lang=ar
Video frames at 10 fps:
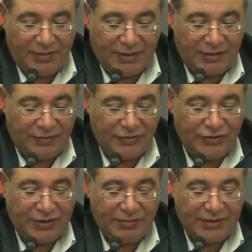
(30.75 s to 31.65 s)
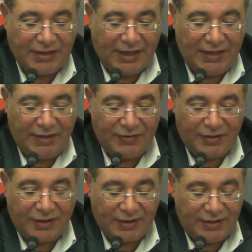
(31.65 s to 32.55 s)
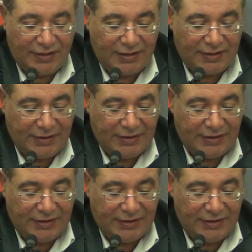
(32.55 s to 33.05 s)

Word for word: أتوجه بالتحية والتقدير